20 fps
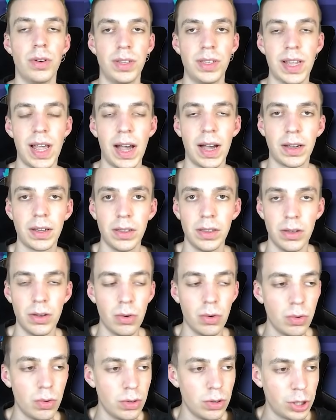Und ich sag,
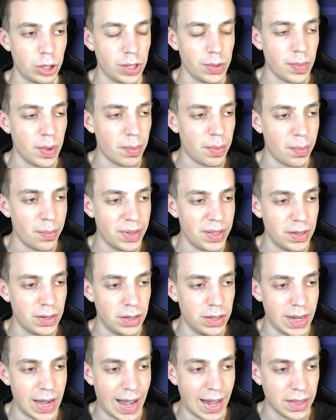jo, schick mir mal bitte
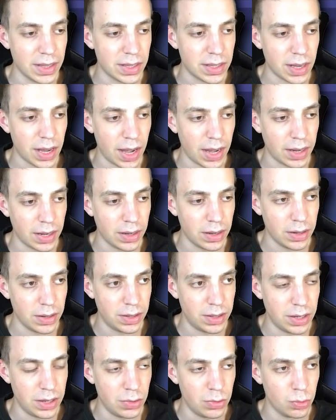die Anzeige,
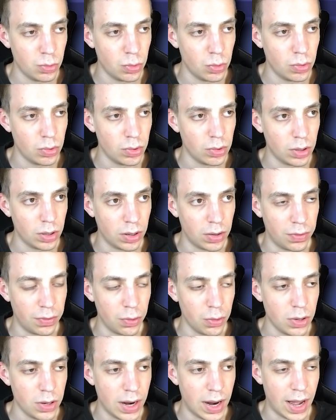die du
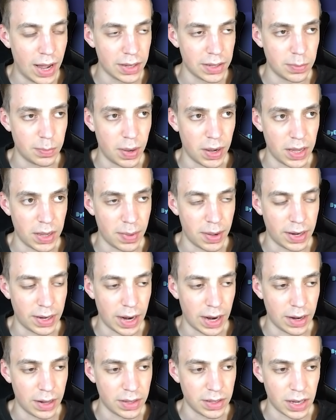gefunden hast bei eBay
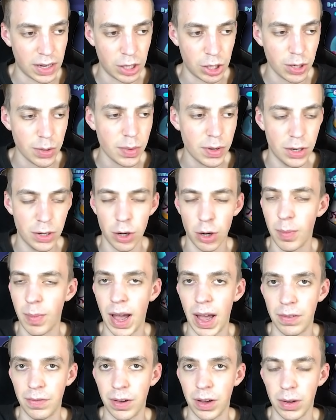Kleinanzeigen, schick mir die doch mal
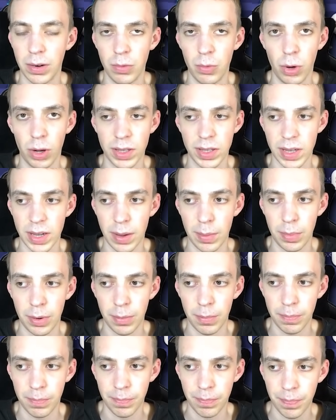einfach in WhatsApp.
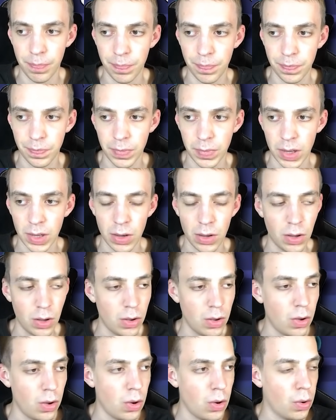
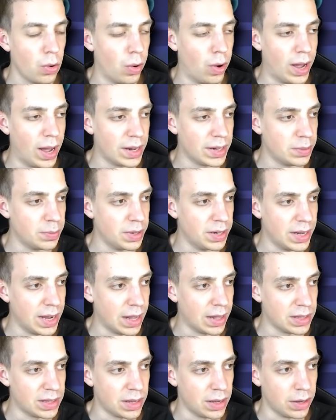Und er hatte mir die
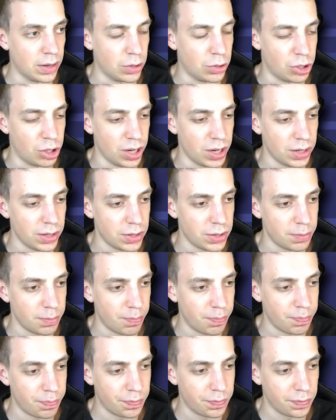Anzeige geschickt
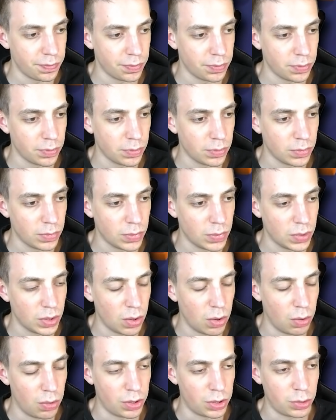
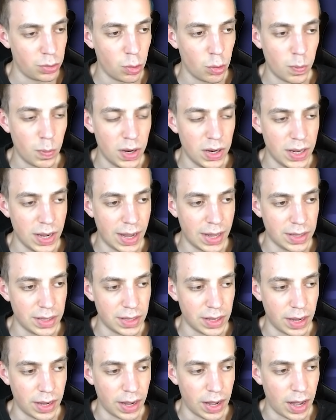und ich guck mir die
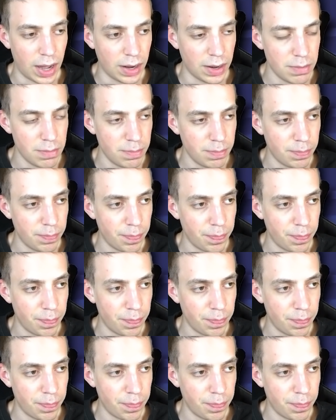Anzeige an